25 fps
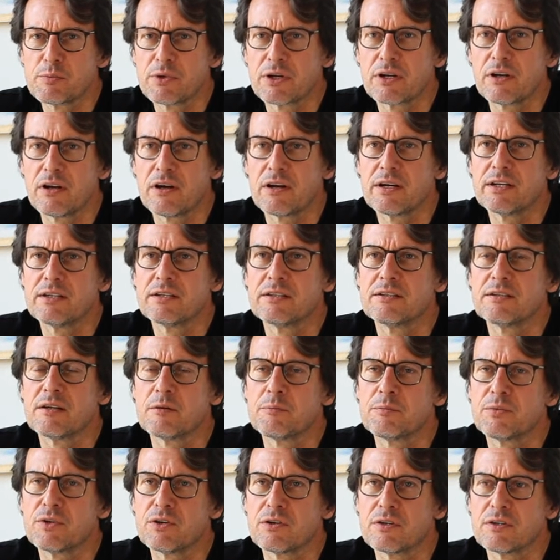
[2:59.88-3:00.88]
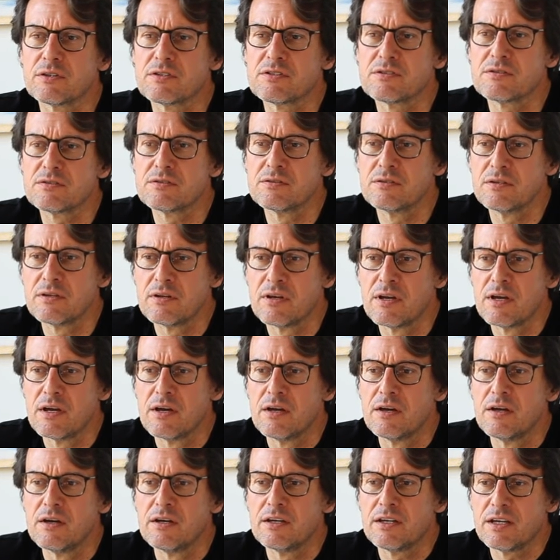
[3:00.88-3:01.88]
begleitet, habe da
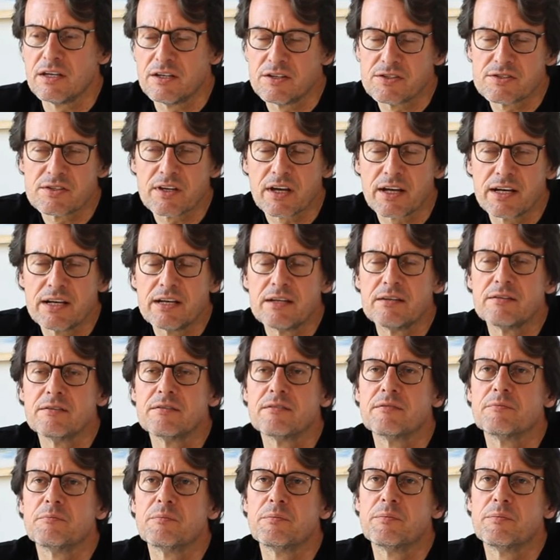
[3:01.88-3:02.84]
jedes Rennen